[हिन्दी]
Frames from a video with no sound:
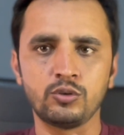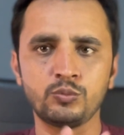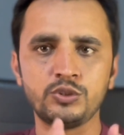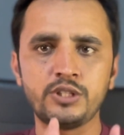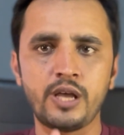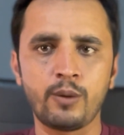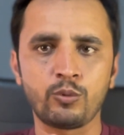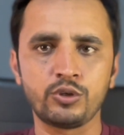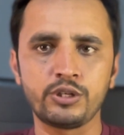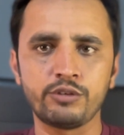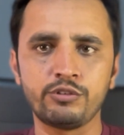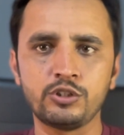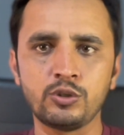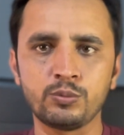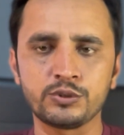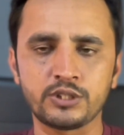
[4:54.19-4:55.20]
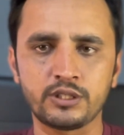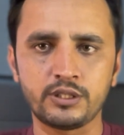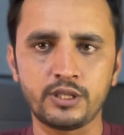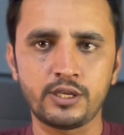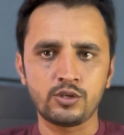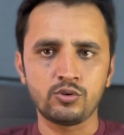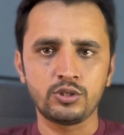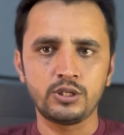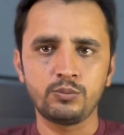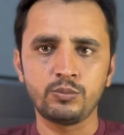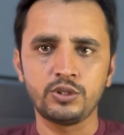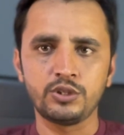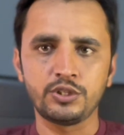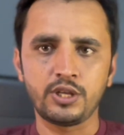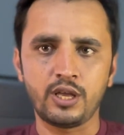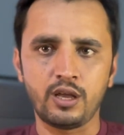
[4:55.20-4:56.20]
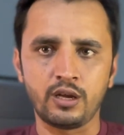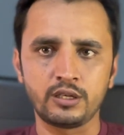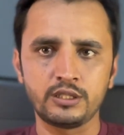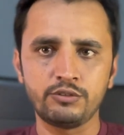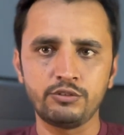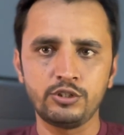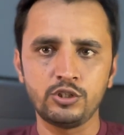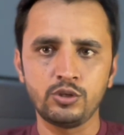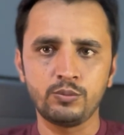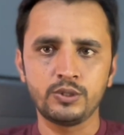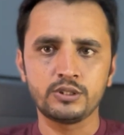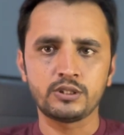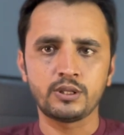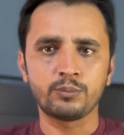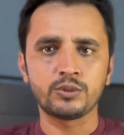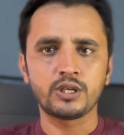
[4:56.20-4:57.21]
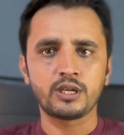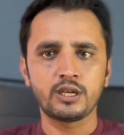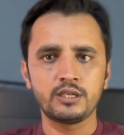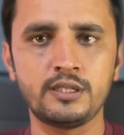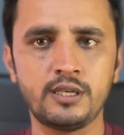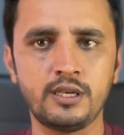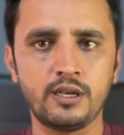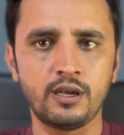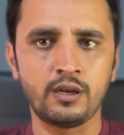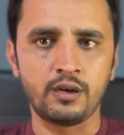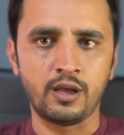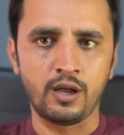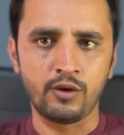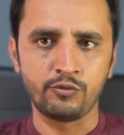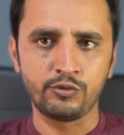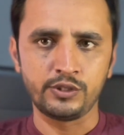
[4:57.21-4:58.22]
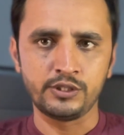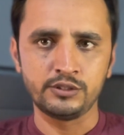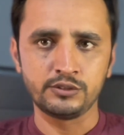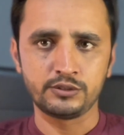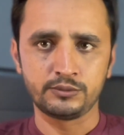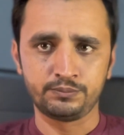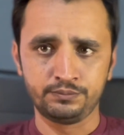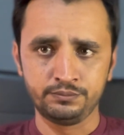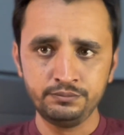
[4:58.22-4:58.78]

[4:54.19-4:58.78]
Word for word: उम्मीद है आपको ये वीडियो पसंद आई होगी मिलते हैं अगली वीडियो में तब तक के लिए अल्लाह हाफिज़